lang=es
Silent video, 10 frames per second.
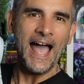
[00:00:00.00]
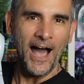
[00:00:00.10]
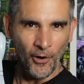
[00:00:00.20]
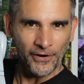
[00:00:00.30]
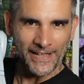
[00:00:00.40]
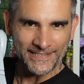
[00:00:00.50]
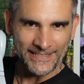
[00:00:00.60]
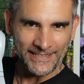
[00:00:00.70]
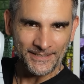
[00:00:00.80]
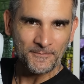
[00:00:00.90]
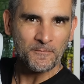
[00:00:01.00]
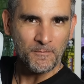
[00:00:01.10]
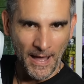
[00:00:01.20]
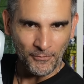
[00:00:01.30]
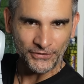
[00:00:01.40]
Ahora sí,
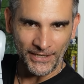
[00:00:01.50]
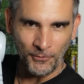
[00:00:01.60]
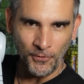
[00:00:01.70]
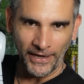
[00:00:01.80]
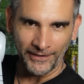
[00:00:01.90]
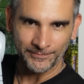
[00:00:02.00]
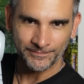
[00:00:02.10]
vamos a jugar.